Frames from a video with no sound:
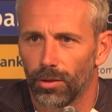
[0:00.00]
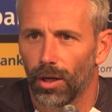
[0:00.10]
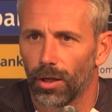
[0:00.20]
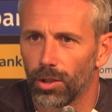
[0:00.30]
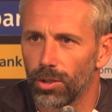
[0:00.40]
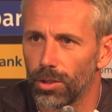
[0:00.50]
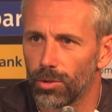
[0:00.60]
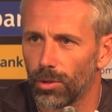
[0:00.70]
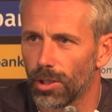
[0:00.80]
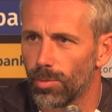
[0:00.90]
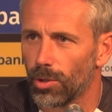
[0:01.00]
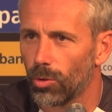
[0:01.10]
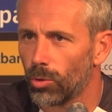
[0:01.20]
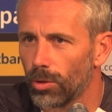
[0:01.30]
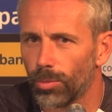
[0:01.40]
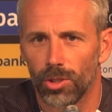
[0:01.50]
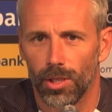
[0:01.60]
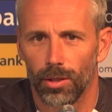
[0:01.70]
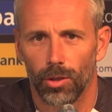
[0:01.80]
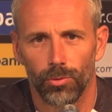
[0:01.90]
dann ja richtig und lasse mich auch
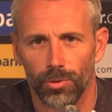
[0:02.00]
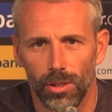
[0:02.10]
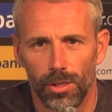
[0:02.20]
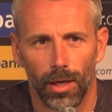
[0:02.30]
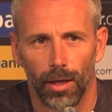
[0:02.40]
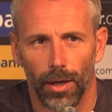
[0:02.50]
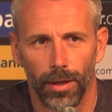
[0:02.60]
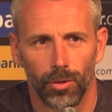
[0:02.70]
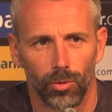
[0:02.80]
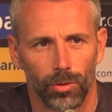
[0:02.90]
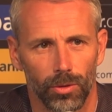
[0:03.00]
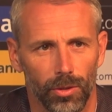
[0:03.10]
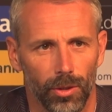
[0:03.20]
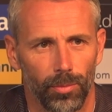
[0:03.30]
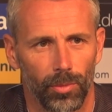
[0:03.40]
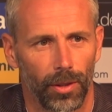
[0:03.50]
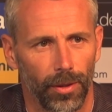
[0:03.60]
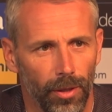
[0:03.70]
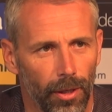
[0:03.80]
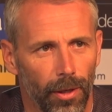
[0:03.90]
100% auf die Sache ein. Und ähm,
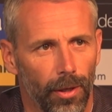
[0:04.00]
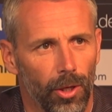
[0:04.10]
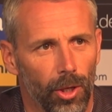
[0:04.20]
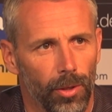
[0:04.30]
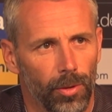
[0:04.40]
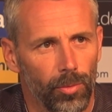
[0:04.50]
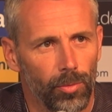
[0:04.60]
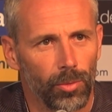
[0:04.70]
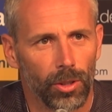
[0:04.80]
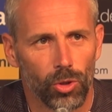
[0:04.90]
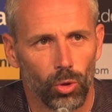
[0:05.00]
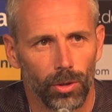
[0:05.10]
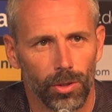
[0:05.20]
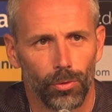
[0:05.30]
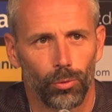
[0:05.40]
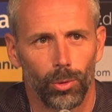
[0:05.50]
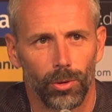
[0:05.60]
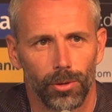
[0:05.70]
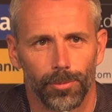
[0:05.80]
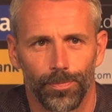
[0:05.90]
äh, mir ist schon das
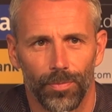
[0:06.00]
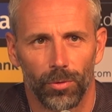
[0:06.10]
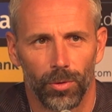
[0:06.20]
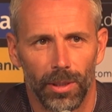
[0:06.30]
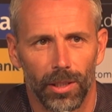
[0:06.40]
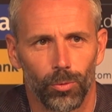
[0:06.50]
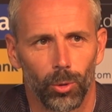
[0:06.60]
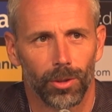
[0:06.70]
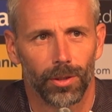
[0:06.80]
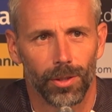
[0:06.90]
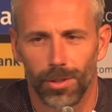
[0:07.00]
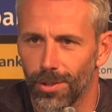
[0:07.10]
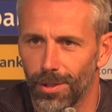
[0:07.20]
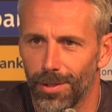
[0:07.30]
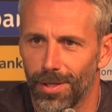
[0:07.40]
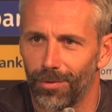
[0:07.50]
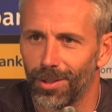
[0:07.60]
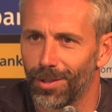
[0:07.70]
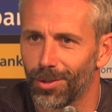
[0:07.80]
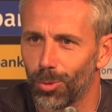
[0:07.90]
Gefühl vermittelt worden, dass es ein sehr
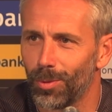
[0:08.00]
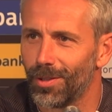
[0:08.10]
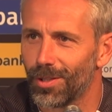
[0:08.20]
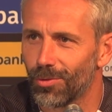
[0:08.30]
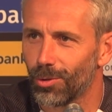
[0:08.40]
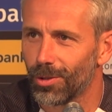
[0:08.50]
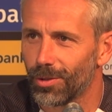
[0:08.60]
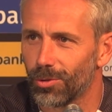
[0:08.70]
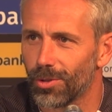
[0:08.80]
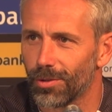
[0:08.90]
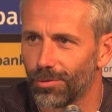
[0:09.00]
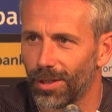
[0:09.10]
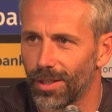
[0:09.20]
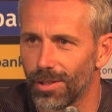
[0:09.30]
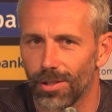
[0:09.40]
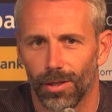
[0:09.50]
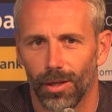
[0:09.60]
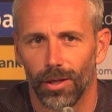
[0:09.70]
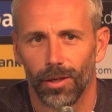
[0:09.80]
wichtiges Spiel ist für unsere Fans,